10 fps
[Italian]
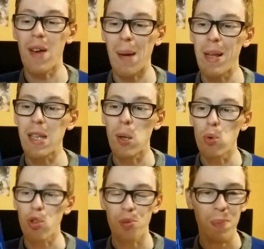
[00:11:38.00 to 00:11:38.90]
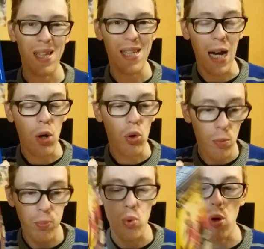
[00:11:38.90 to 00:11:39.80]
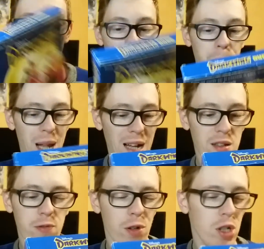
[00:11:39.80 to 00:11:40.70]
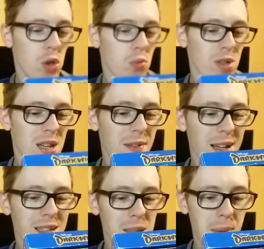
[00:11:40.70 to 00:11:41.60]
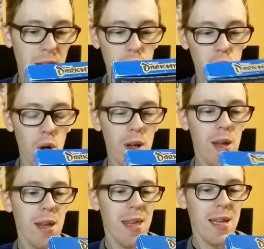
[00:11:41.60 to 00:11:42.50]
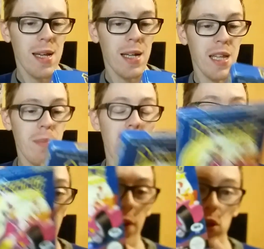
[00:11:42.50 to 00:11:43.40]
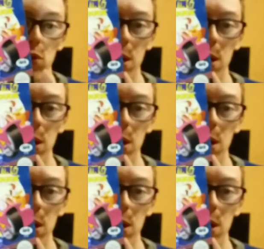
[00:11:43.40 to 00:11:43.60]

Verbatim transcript: è veramente uno spettacolo puro, un platform di un divertimento incredibile. Vi ho fatto